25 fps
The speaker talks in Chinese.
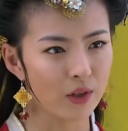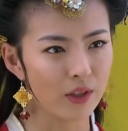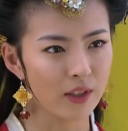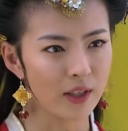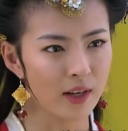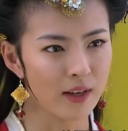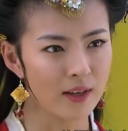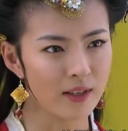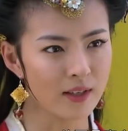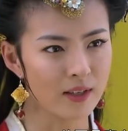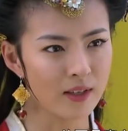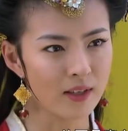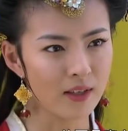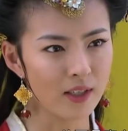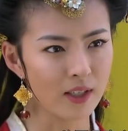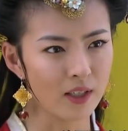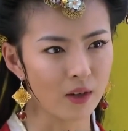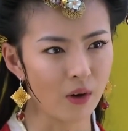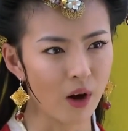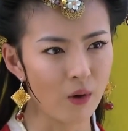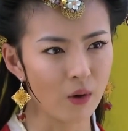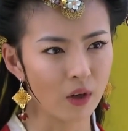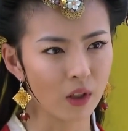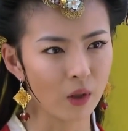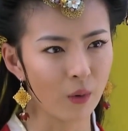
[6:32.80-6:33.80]
他要是真心
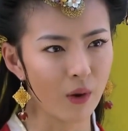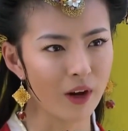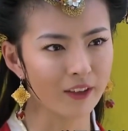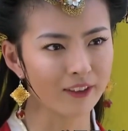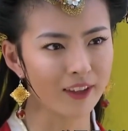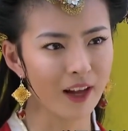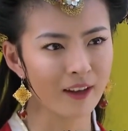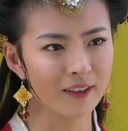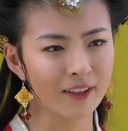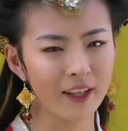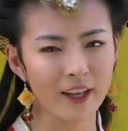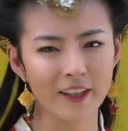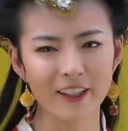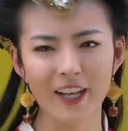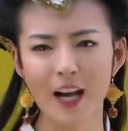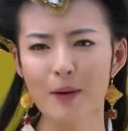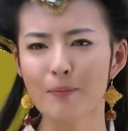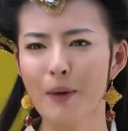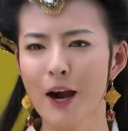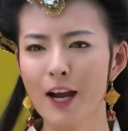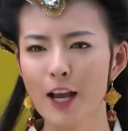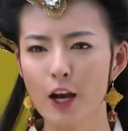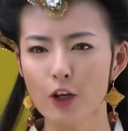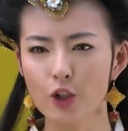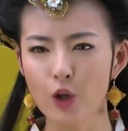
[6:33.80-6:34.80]
喜欢我的话，当年
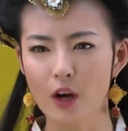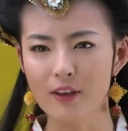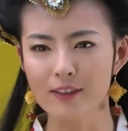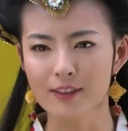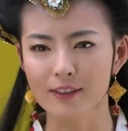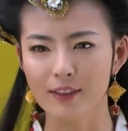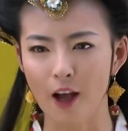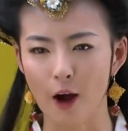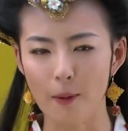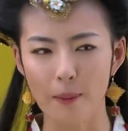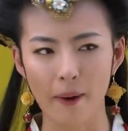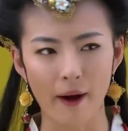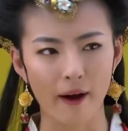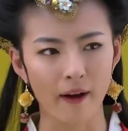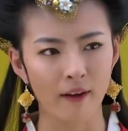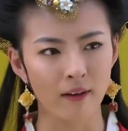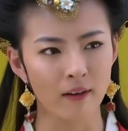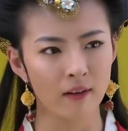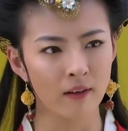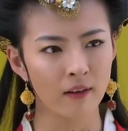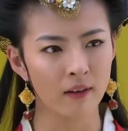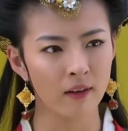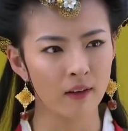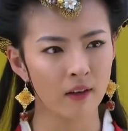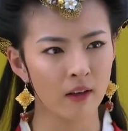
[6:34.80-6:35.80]
干嘛要装死逃
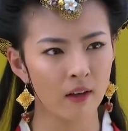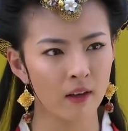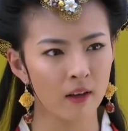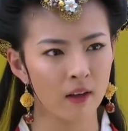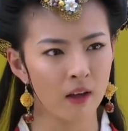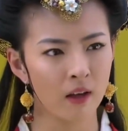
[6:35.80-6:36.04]
跑？